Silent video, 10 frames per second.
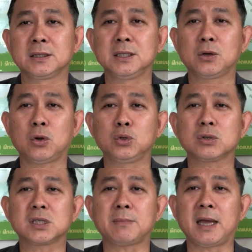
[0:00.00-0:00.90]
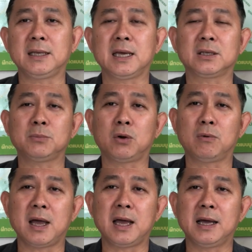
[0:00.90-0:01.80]
คือคนยุคสมัยนี้ต้องบอก
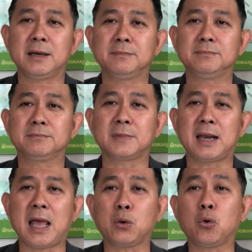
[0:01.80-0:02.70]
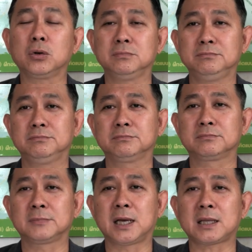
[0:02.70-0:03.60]
ว่าหลายคน
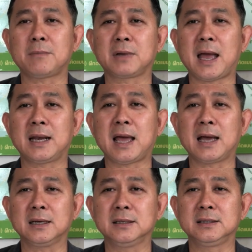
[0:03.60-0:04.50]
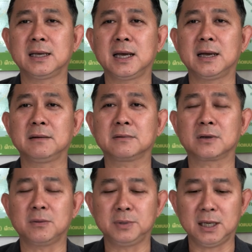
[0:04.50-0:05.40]
นะทำงานหาเงินเนี่ย
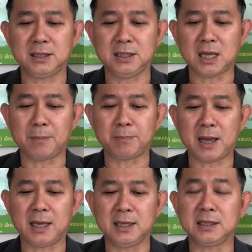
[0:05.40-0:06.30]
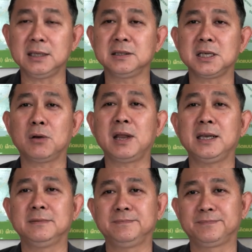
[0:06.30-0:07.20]
ก็เพื่อที่จะไปกินเที่ยวเล่น
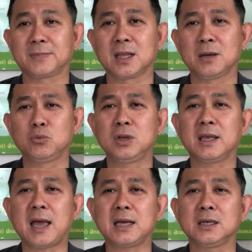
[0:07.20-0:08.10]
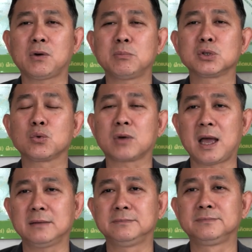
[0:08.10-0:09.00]
พูดง่ายๆคือความสุข
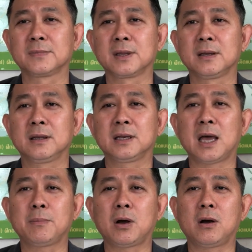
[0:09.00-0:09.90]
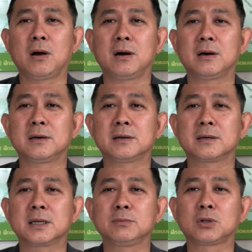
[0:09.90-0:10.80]
อะ่ะนะพอ
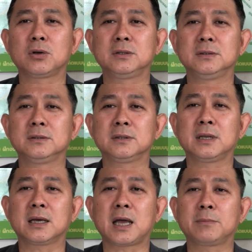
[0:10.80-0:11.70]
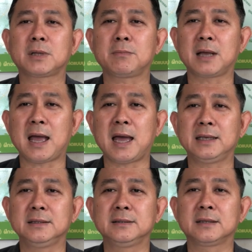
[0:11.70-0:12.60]
เริ่มต้นนะครับทำงาน
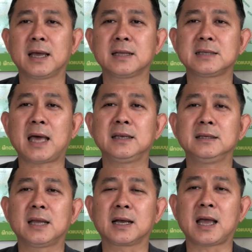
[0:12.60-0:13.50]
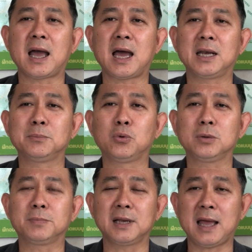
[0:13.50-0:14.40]
นะจันอังคารพุธ
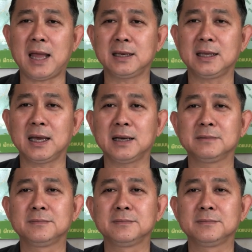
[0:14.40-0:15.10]
พฤหัสเนี่ย